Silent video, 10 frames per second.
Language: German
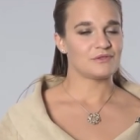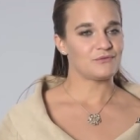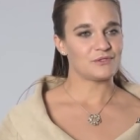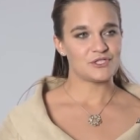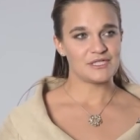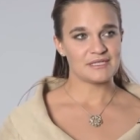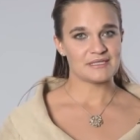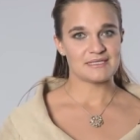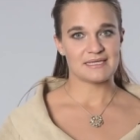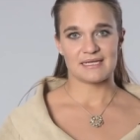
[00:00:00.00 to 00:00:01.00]

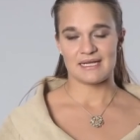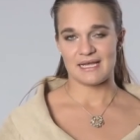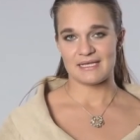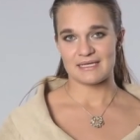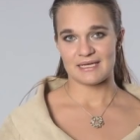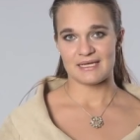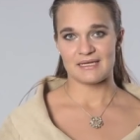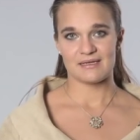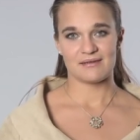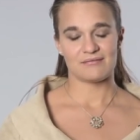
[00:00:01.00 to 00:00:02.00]
verschiedenste
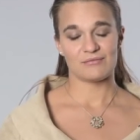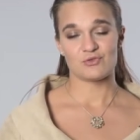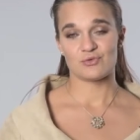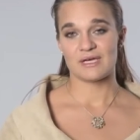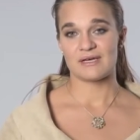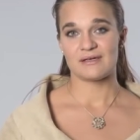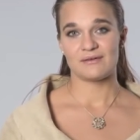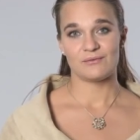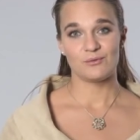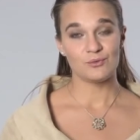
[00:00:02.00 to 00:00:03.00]
kleinere
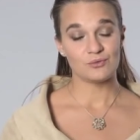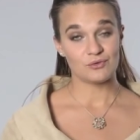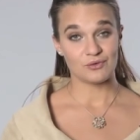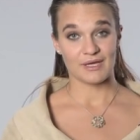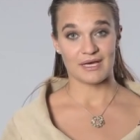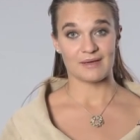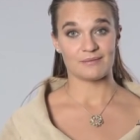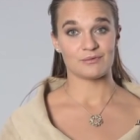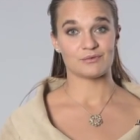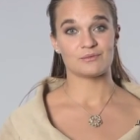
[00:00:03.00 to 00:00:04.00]
sogar Wunden
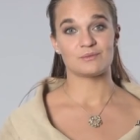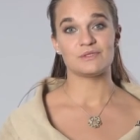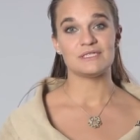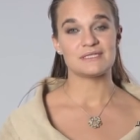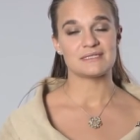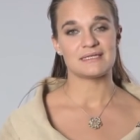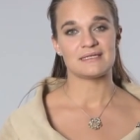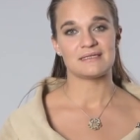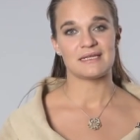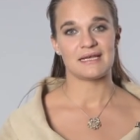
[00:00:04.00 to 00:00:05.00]
haben, um
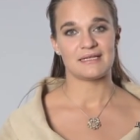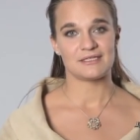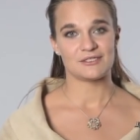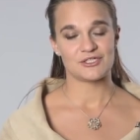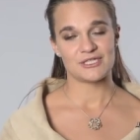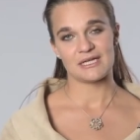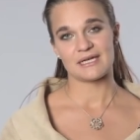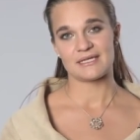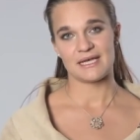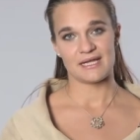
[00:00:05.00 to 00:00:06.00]
diesen einen
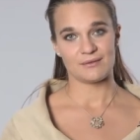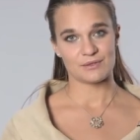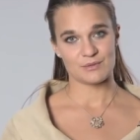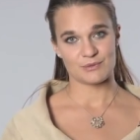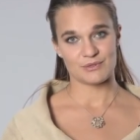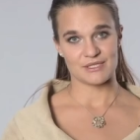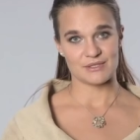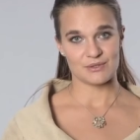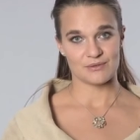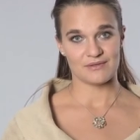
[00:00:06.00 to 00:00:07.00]
schnelleren
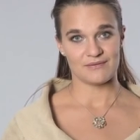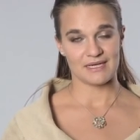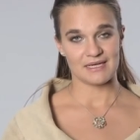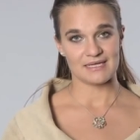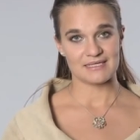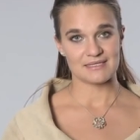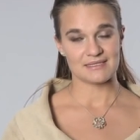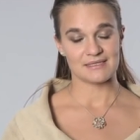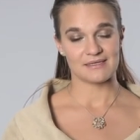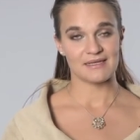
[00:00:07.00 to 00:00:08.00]
Heilungsprozess zu
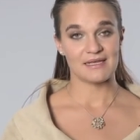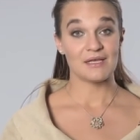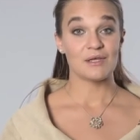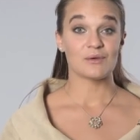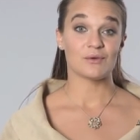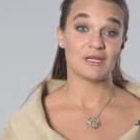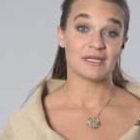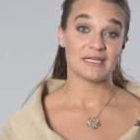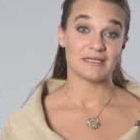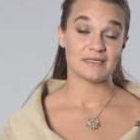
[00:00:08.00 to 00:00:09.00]
gewährleisten.
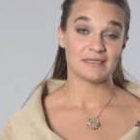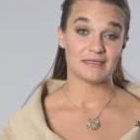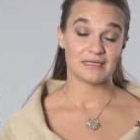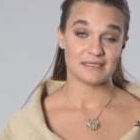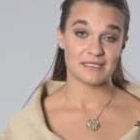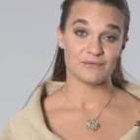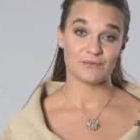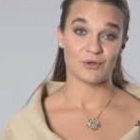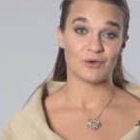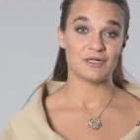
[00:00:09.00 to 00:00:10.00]
Kollagen
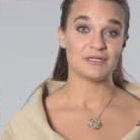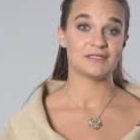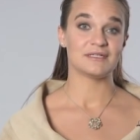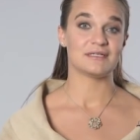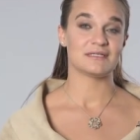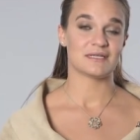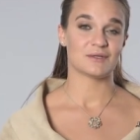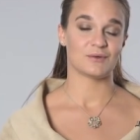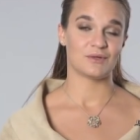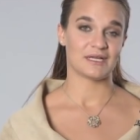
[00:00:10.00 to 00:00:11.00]
Nativ Gold ist
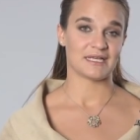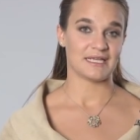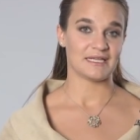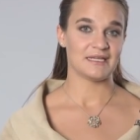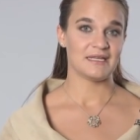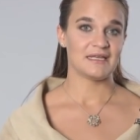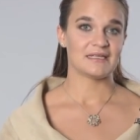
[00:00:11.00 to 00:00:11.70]
ein Kollagen,